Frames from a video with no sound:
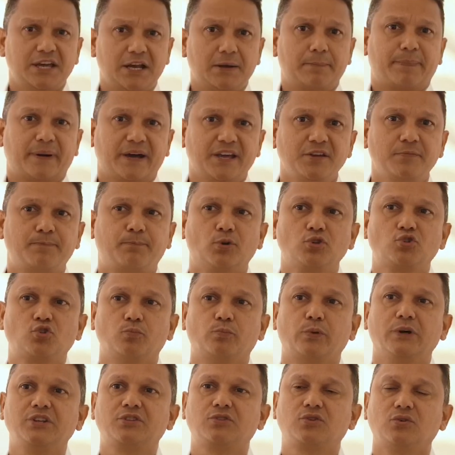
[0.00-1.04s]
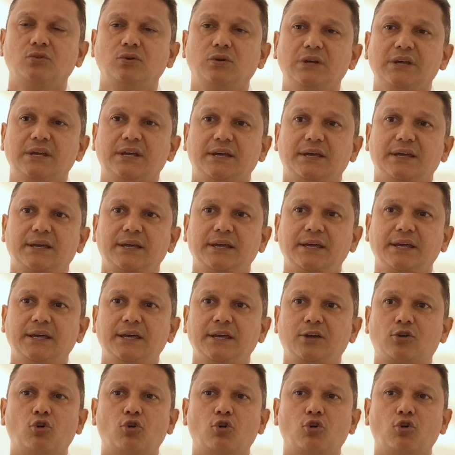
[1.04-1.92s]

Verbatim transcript: el país, por supuesto, eh,